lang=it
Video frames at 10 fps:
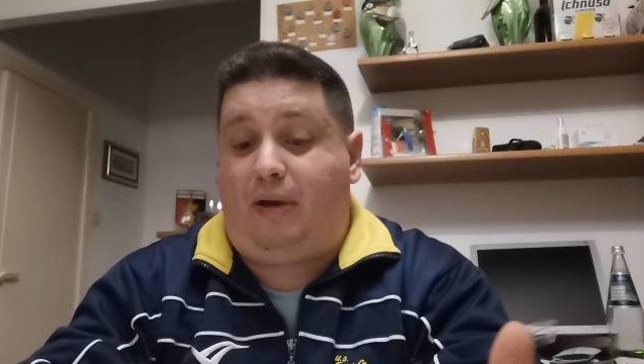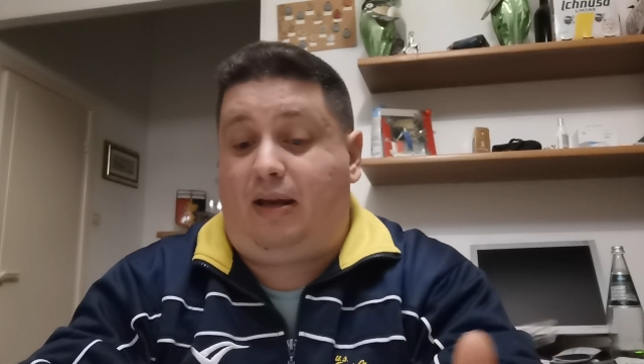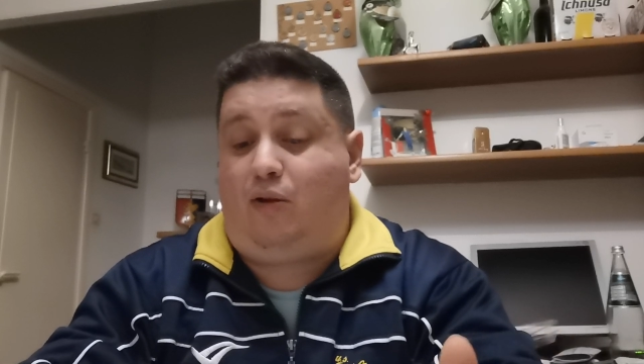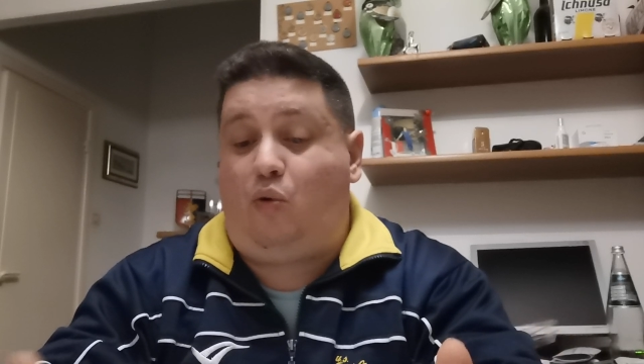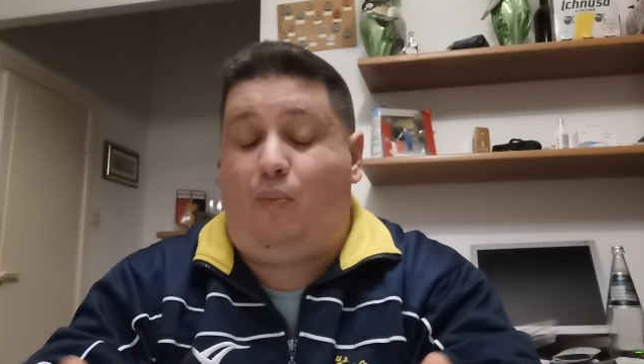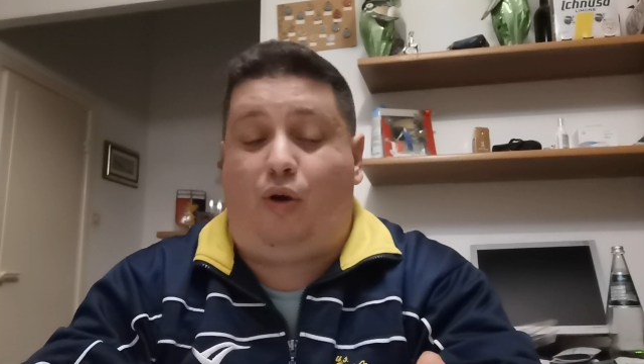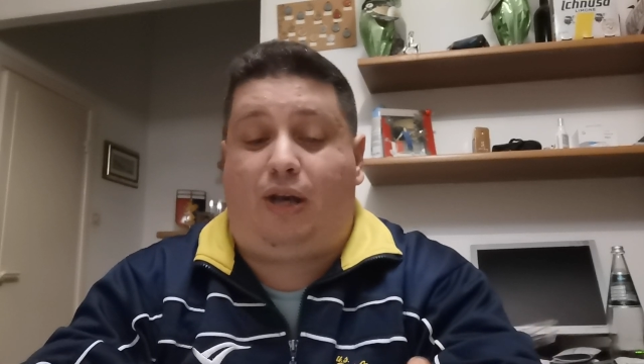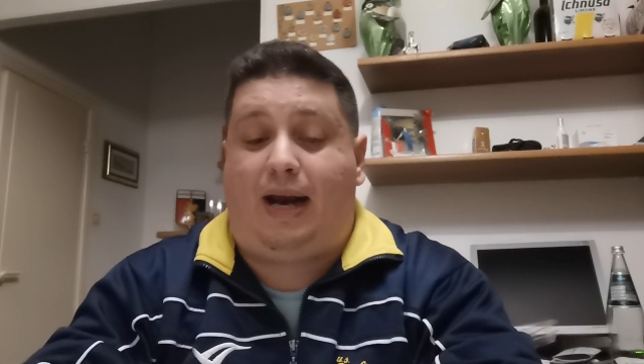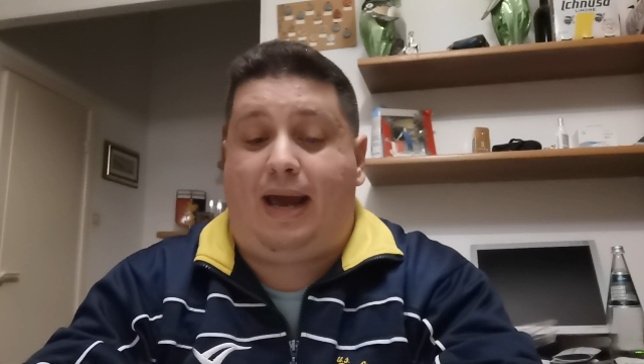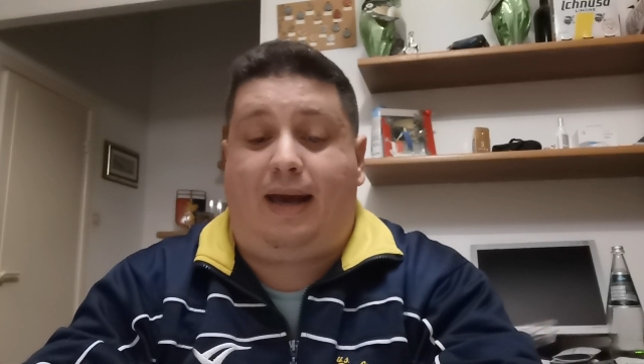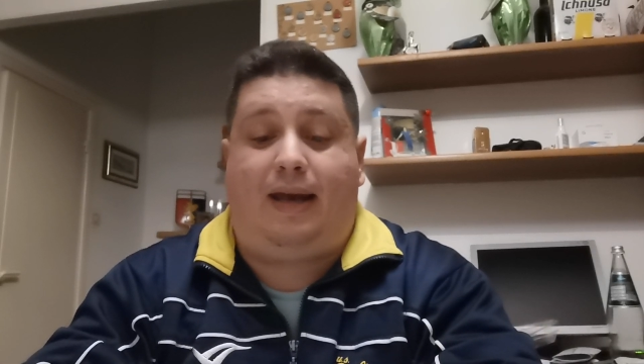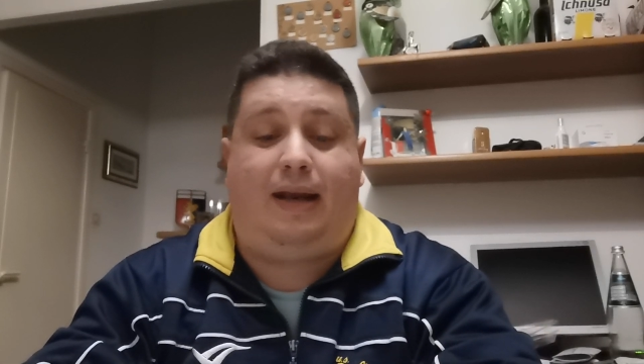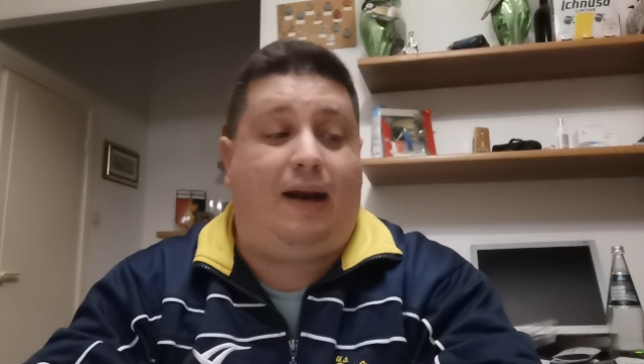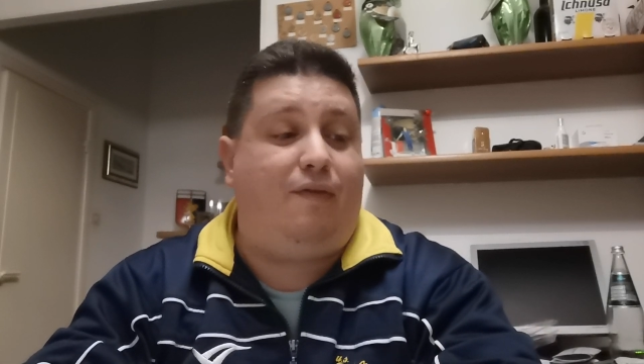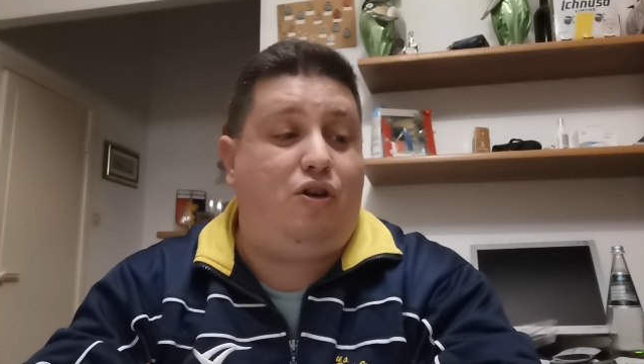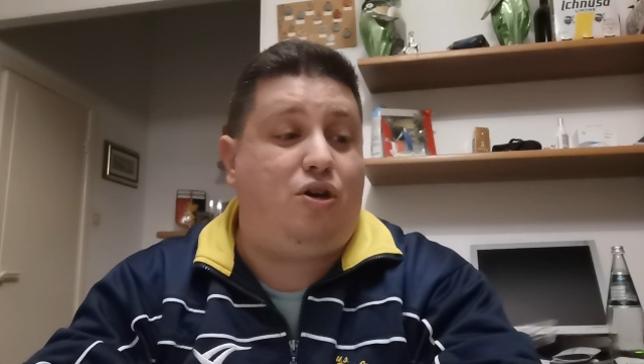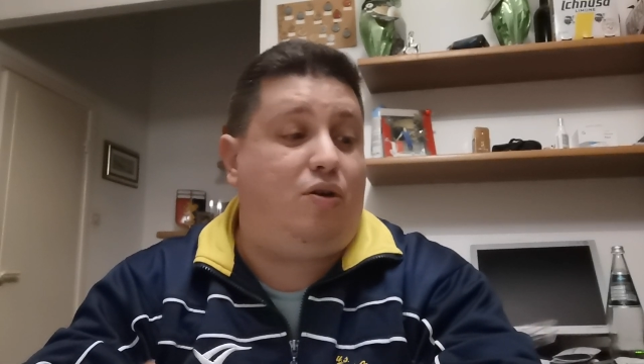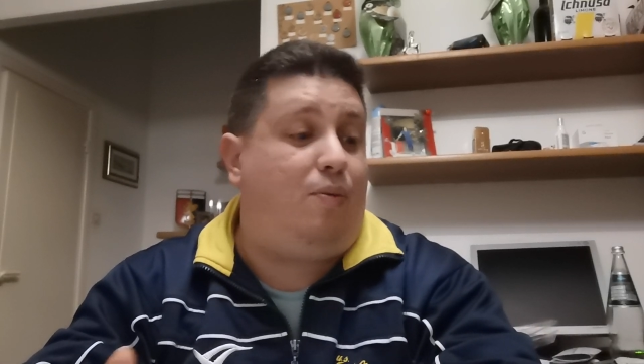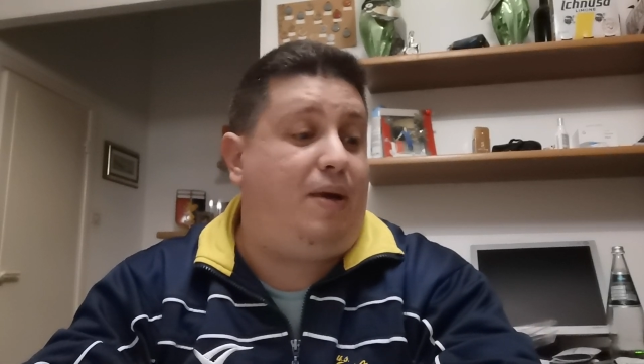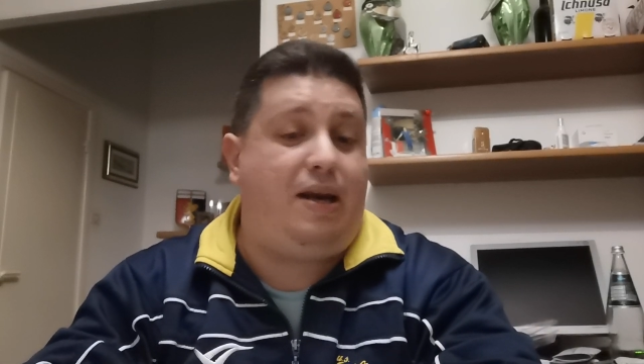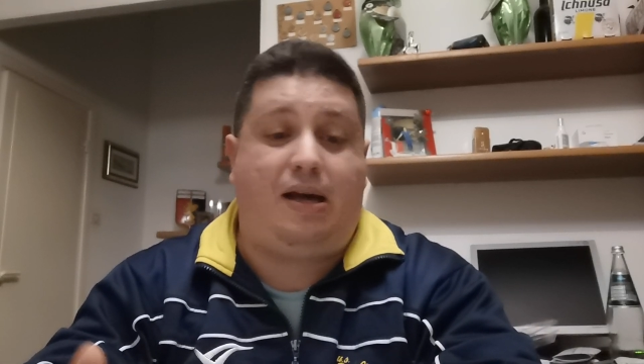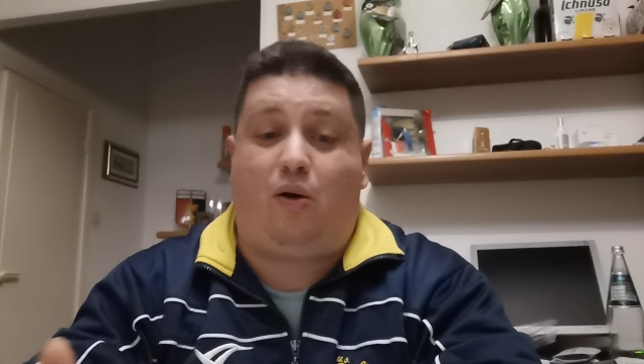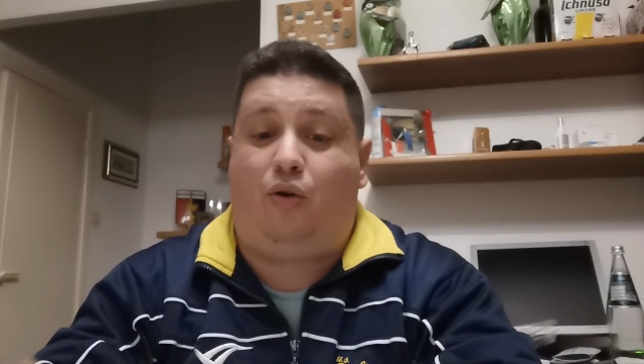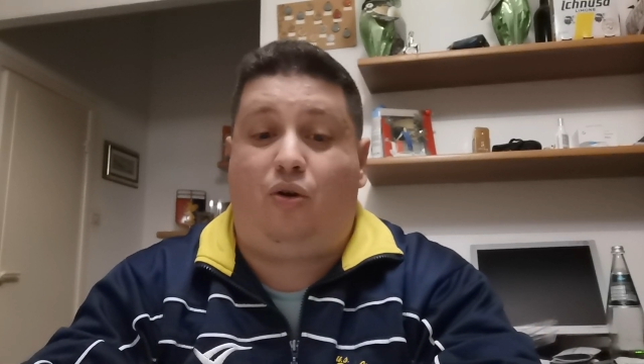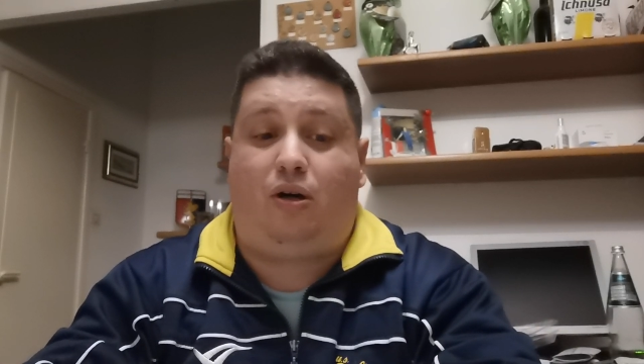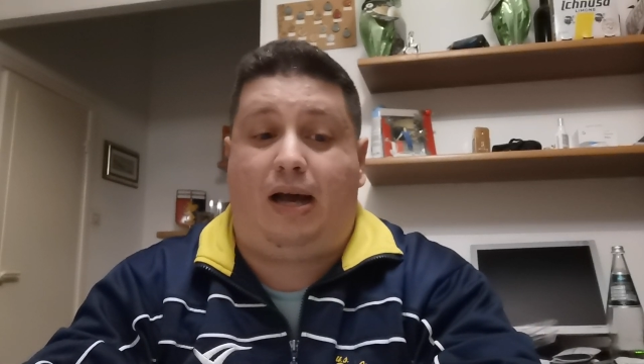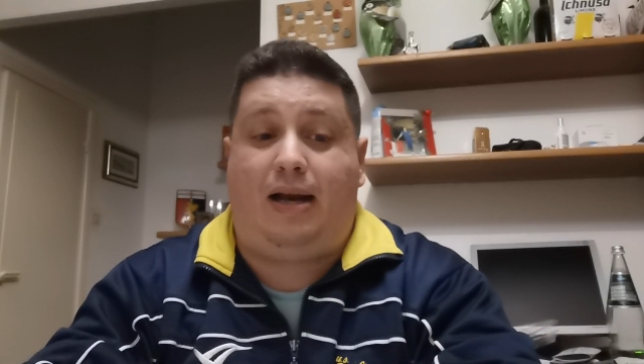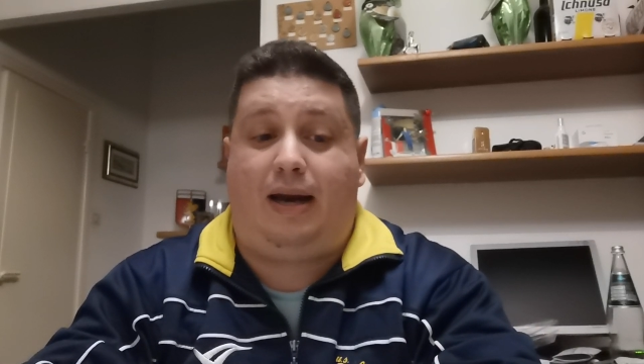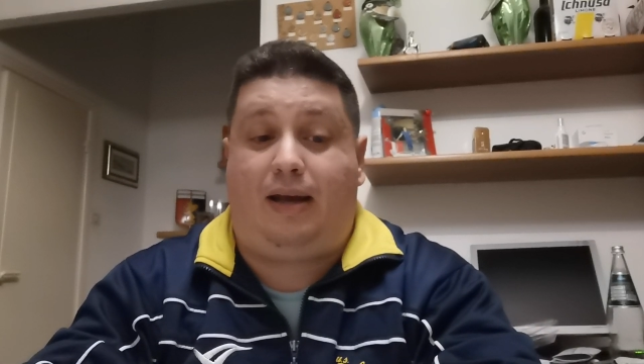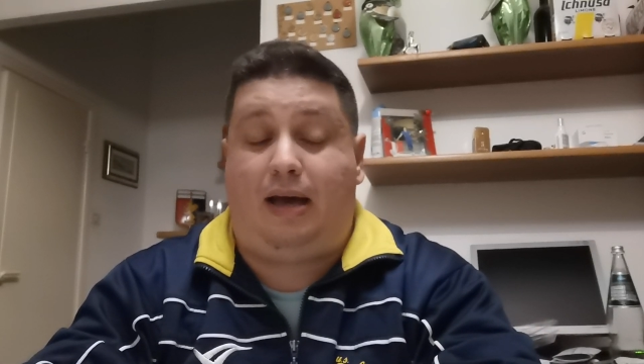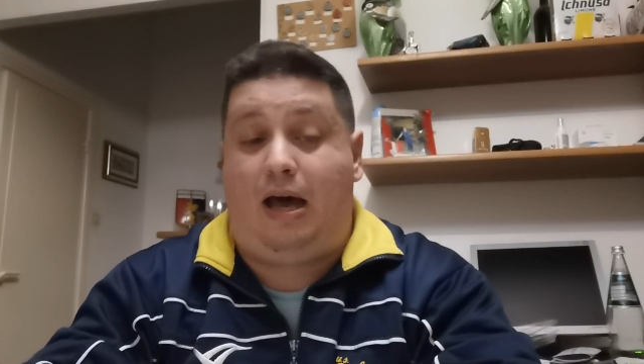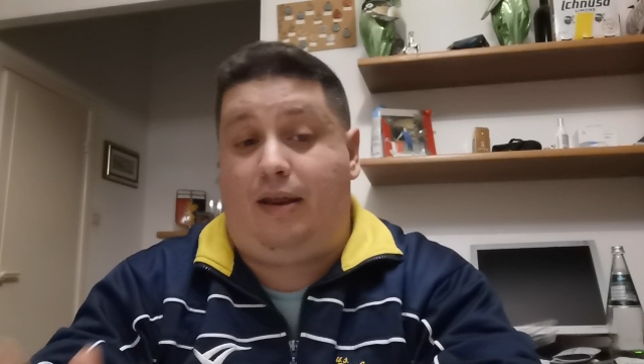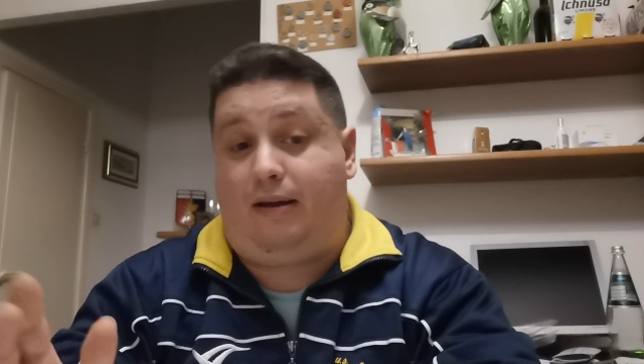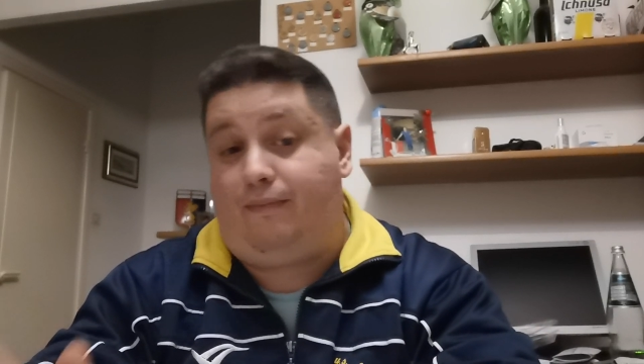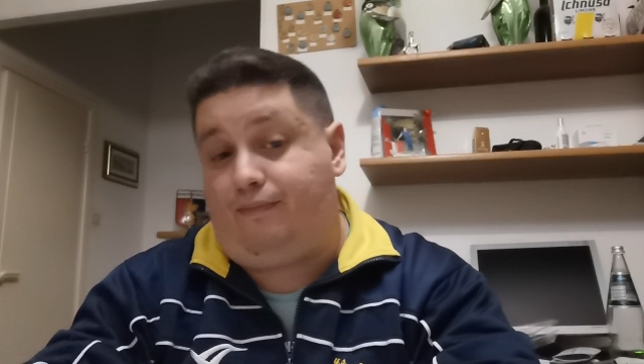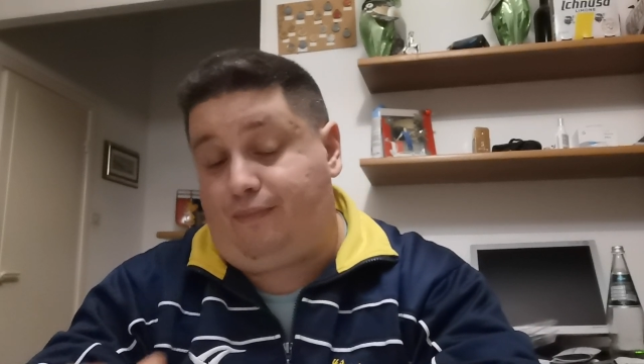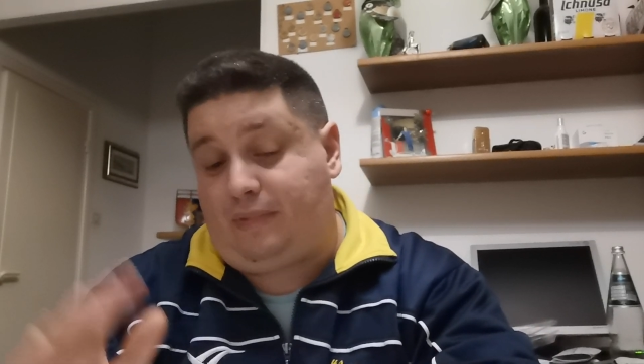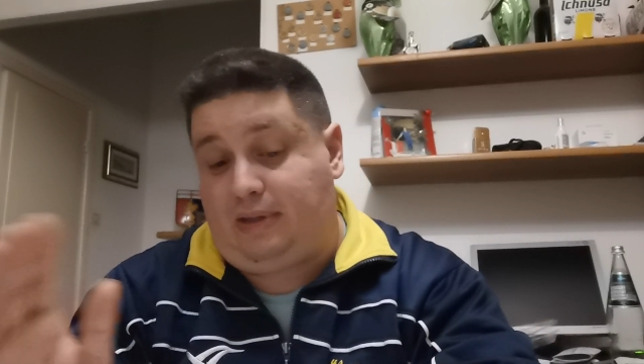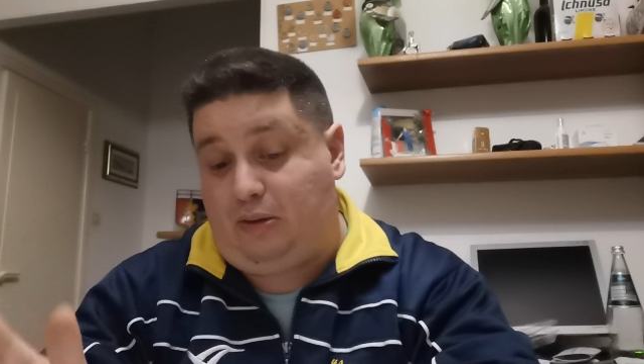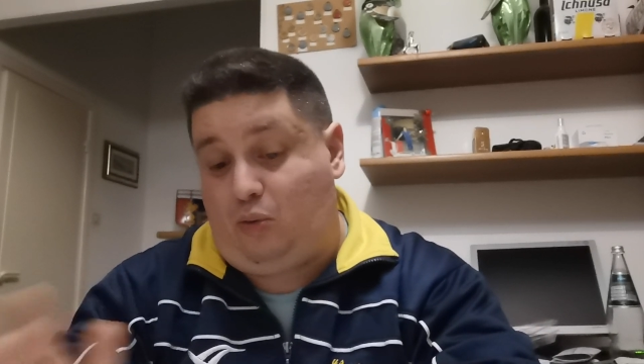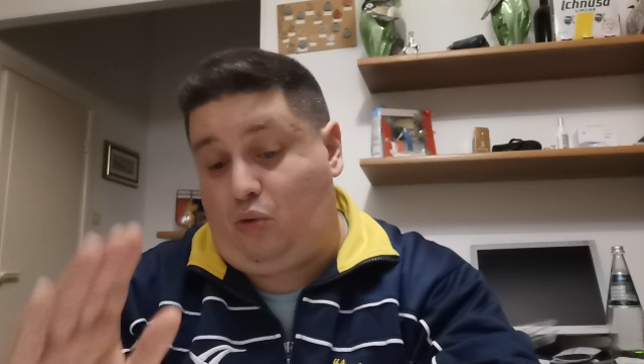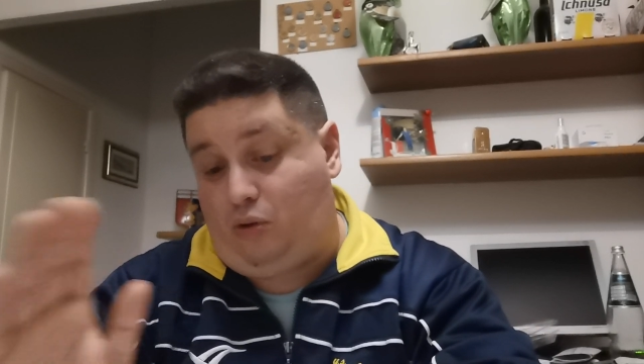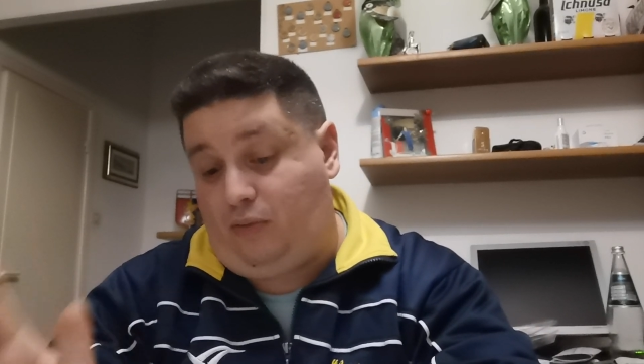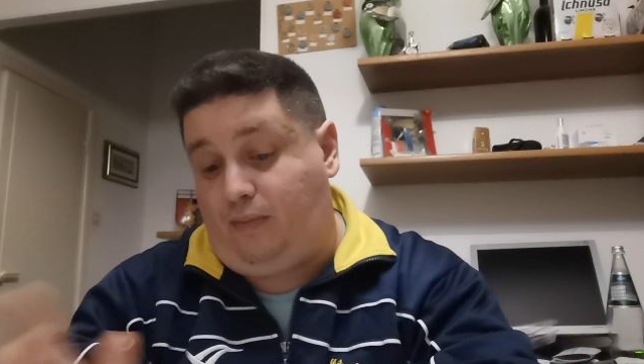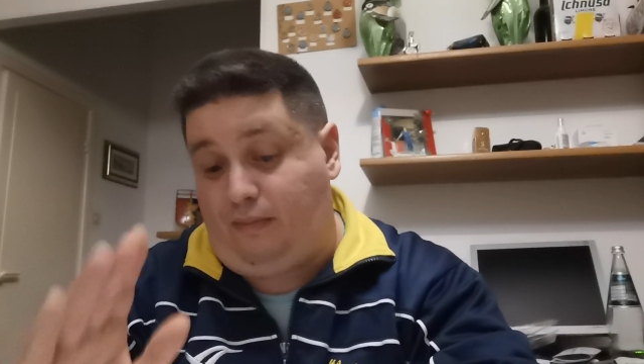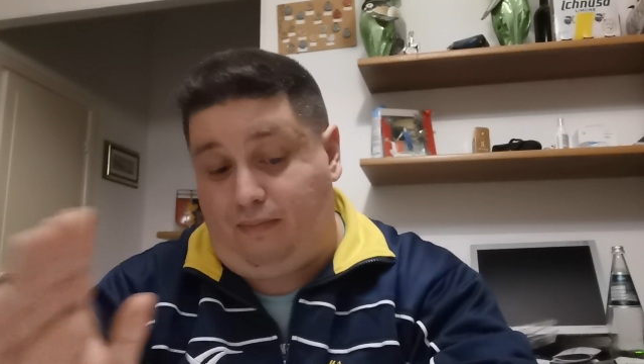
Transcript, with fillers: perché tu potrai anche andare a vincere domenica contro il Cagliari in casa, tutto